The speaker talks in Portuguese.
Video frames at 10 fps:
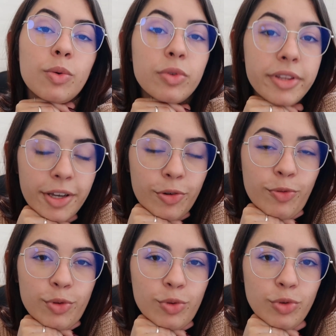O teu
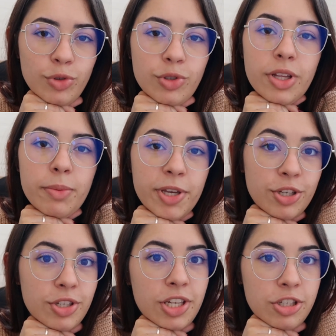futuro só
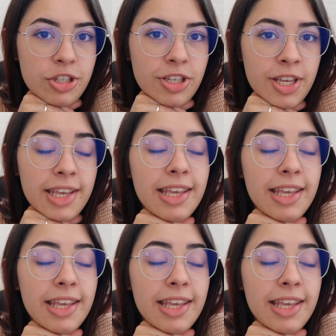depende de ti